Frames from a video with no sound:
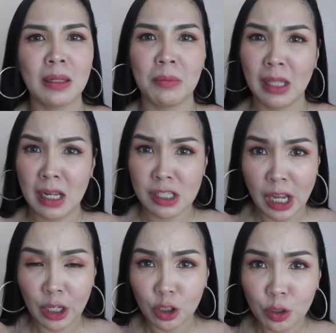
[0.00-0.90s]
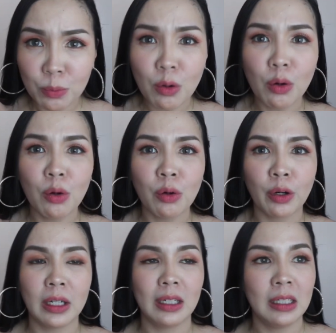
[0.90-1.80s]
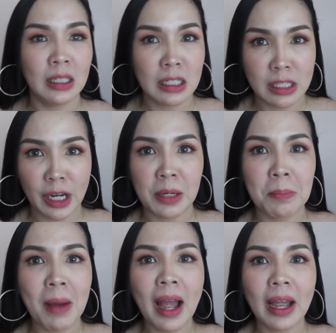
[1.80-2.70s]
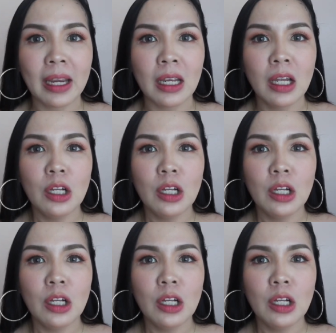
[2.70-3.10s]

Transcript: and madalas tayong yumuko or naglilinis tayo ng bahay.